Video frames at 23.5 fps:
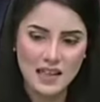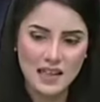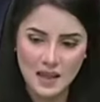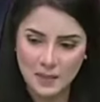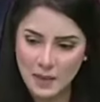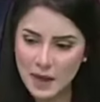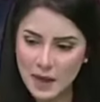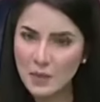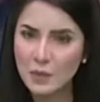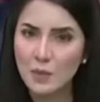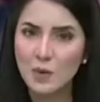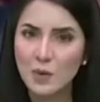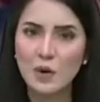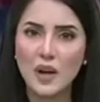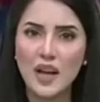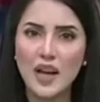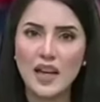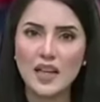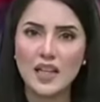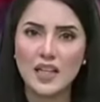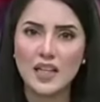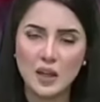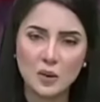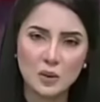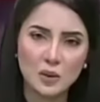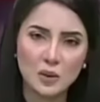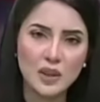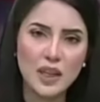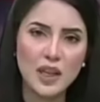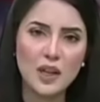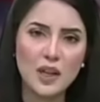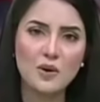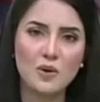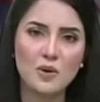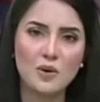जब एक बूढ़े
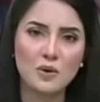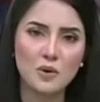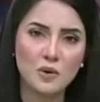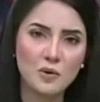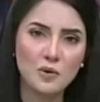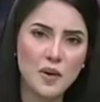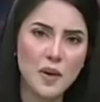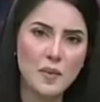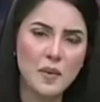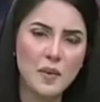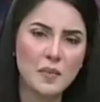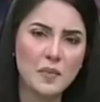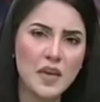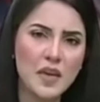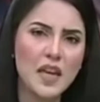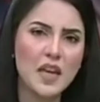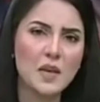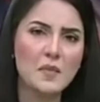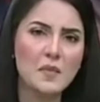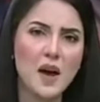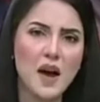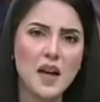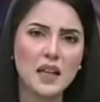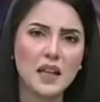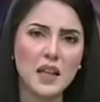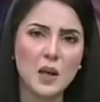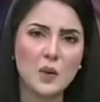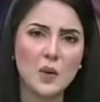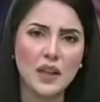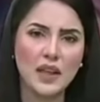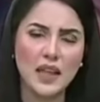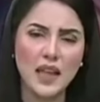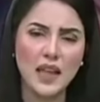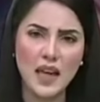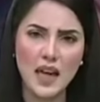यहूदी को कूफे में भीख मांगते
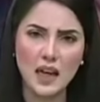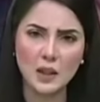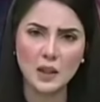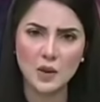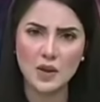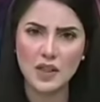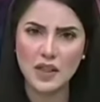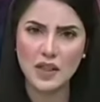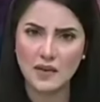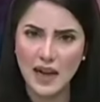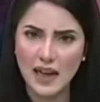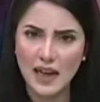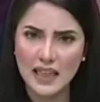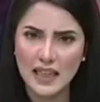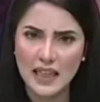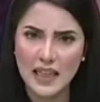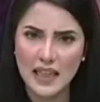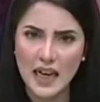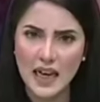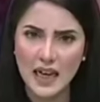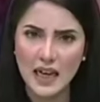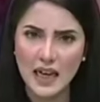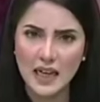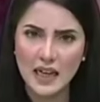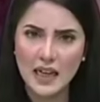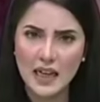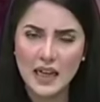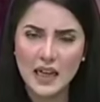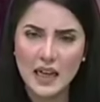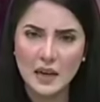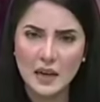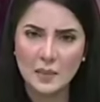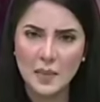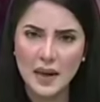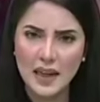हुए देखा तो सवाल किया
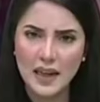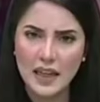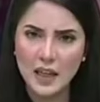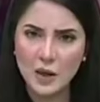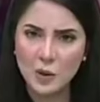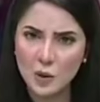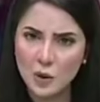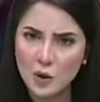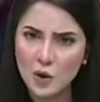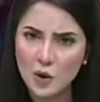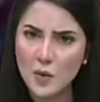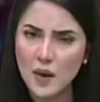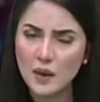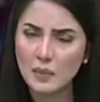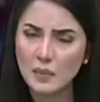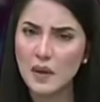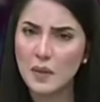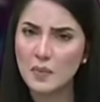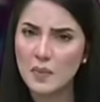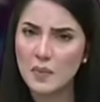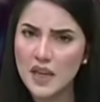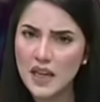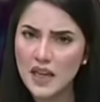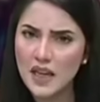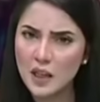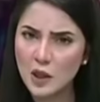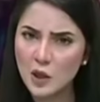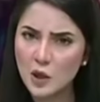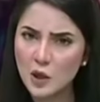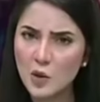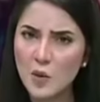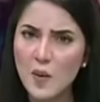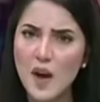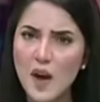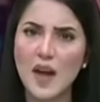मेरी हुकूमत में भीख
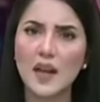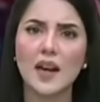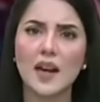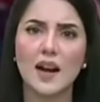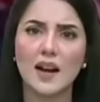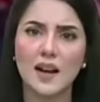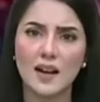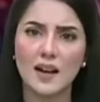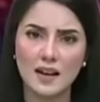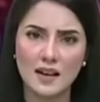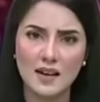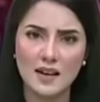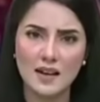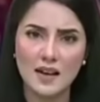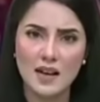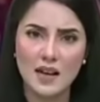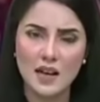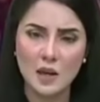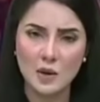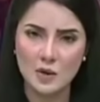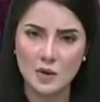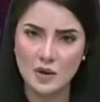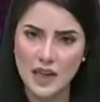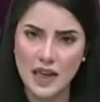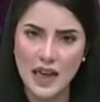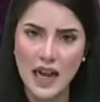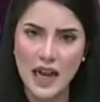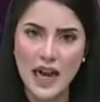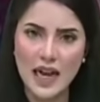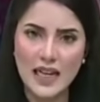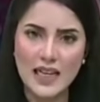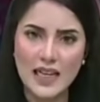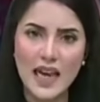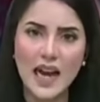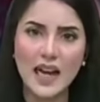क्यों मांग रहा है उसने
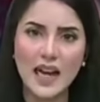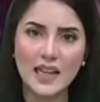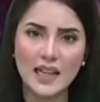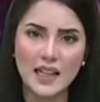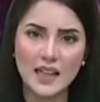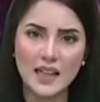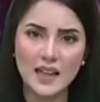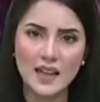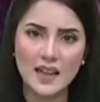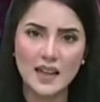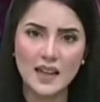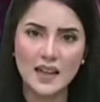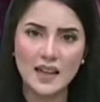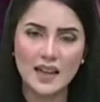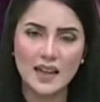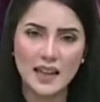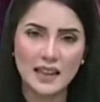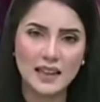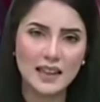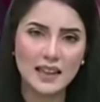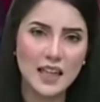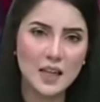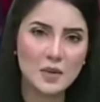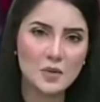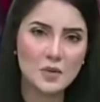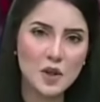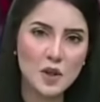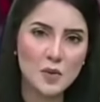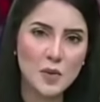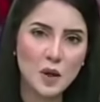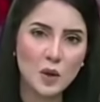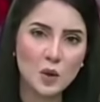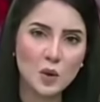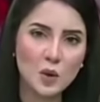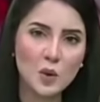कहा या अली कल तक मुझ
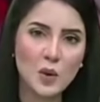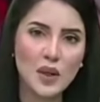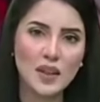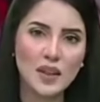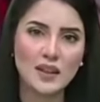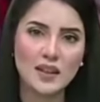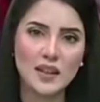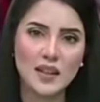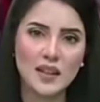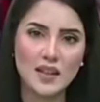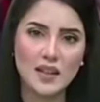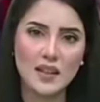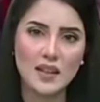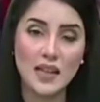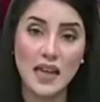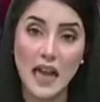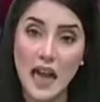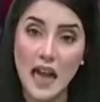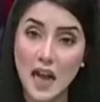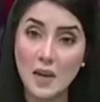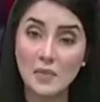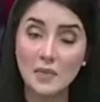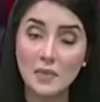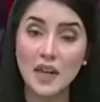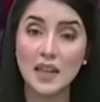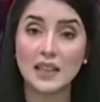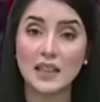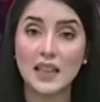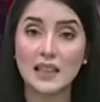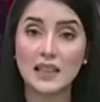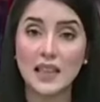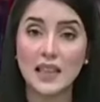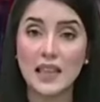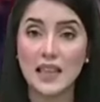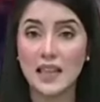में कुत थी काम
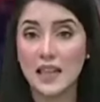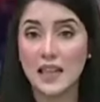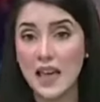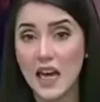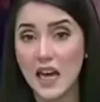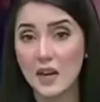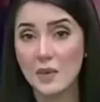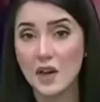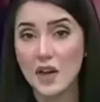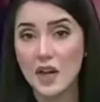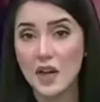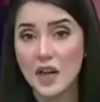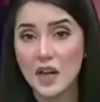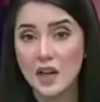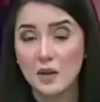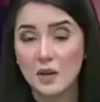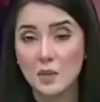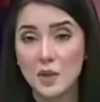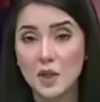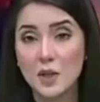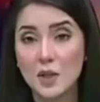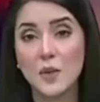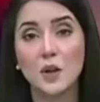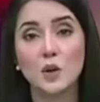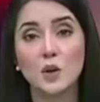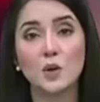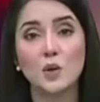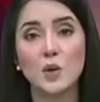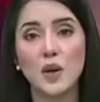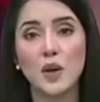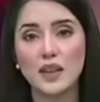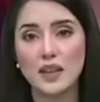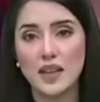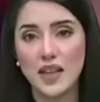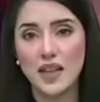करता था लेकिन अब मुझ में
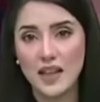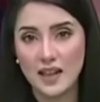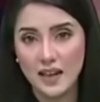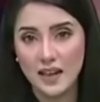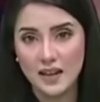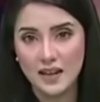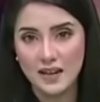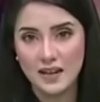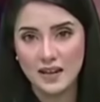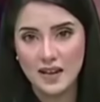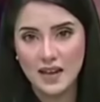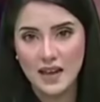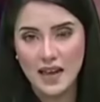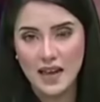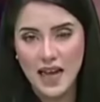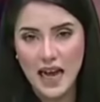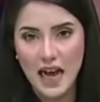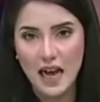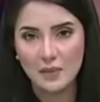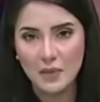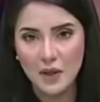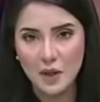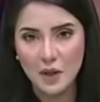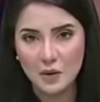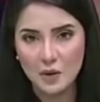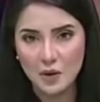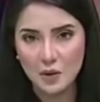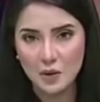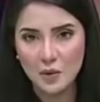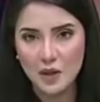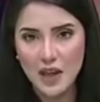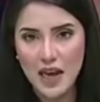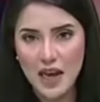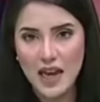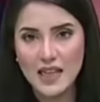कुत नहीं रही आपने
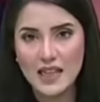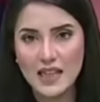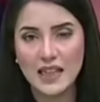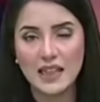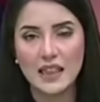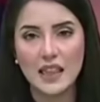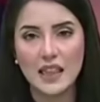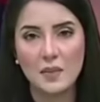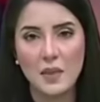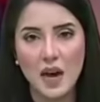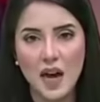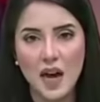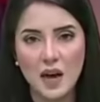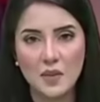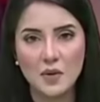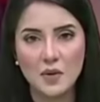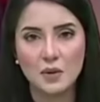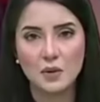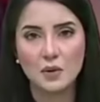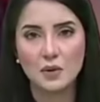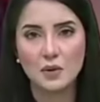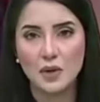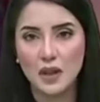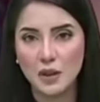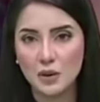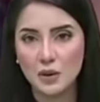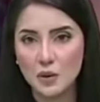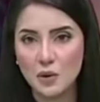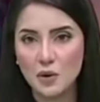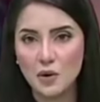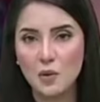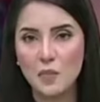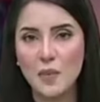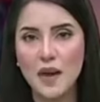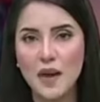हुक्म दिया इसकी तमाम जरूरतों
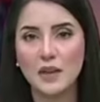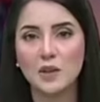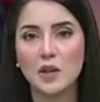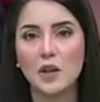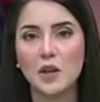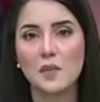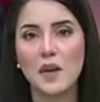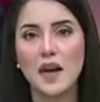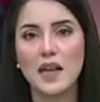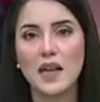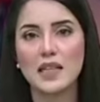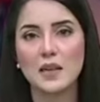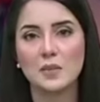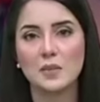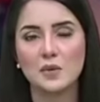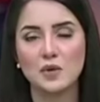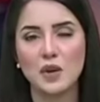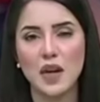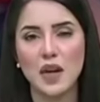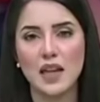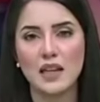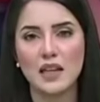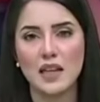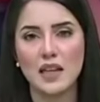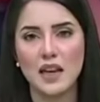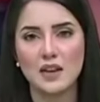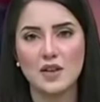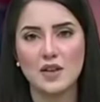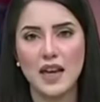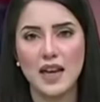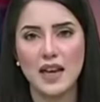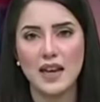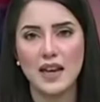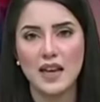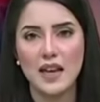को बैतुल माल से पूरा किया
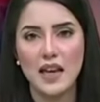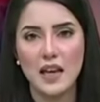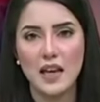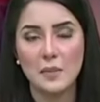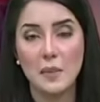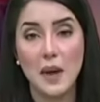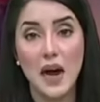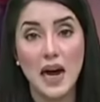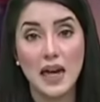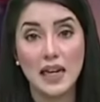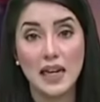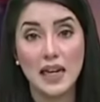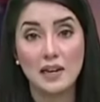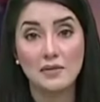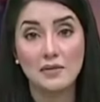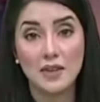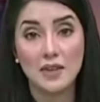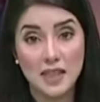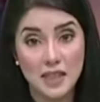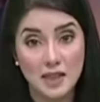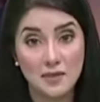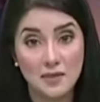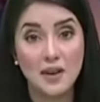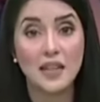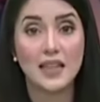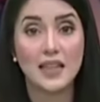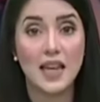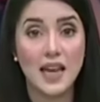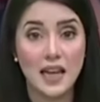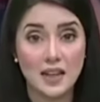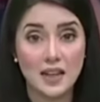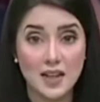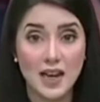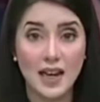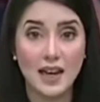जाए महाना वजीफा
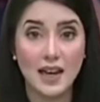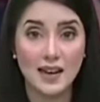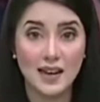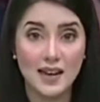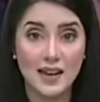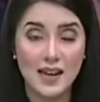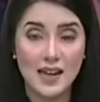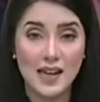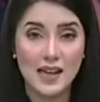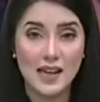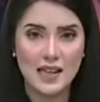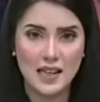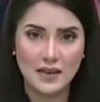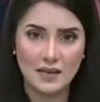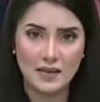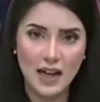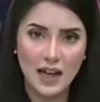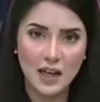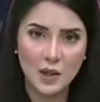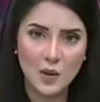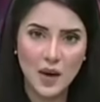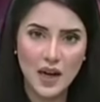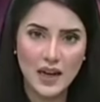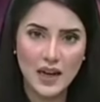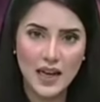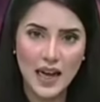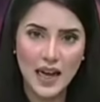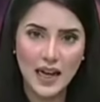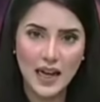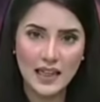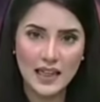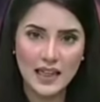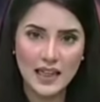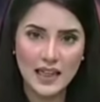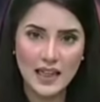दिया जाए सवाल हुआ
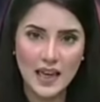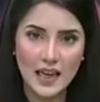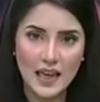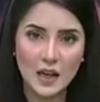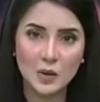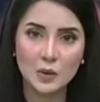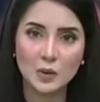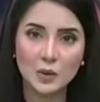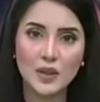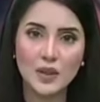या अली ये